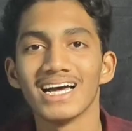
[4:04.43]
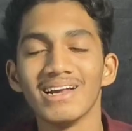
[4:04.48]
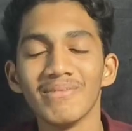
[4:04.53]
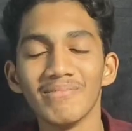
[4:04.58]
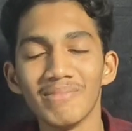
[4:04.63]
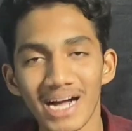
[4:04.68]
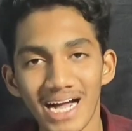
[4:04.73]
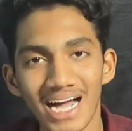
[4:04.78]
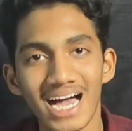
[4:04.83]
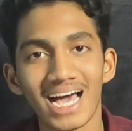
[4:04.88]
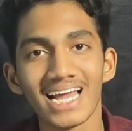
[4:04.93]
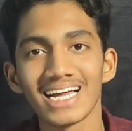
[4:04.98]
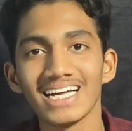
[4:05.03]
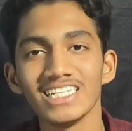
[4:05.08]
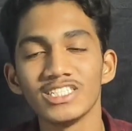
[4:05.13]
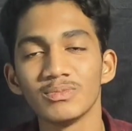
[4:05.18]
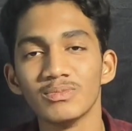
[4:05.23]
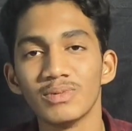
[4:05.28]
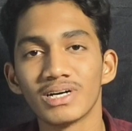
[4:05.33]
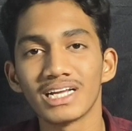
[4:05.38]
अरे बंगार
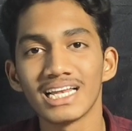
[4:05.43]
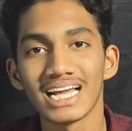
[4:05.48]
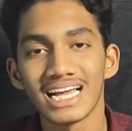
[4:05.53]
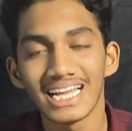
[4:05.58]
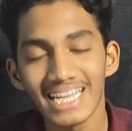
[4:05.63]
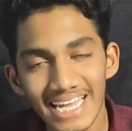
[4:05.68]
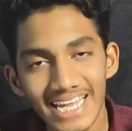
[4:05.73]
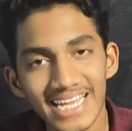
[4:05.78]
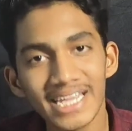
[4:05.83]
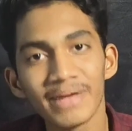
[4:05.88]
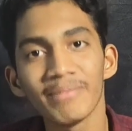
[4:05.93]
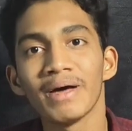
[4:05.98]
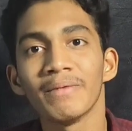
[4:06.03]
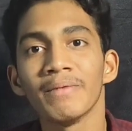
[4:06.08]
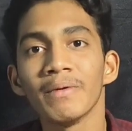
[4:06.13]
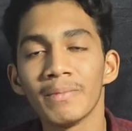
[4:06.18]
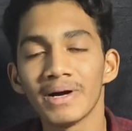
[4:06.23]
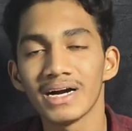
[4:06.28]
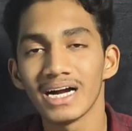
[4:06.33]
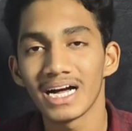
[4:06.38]
का चुंबक लगा कि एक ही
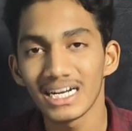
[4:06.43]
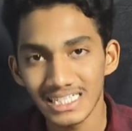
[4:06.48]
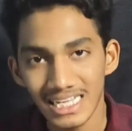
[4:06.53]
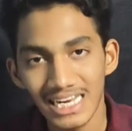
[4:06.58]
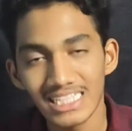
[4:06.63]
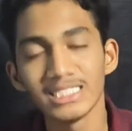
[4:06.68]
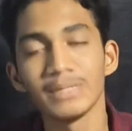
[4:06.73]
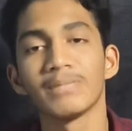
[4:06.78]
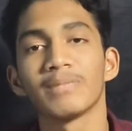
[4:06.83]
बार में बंगार सारा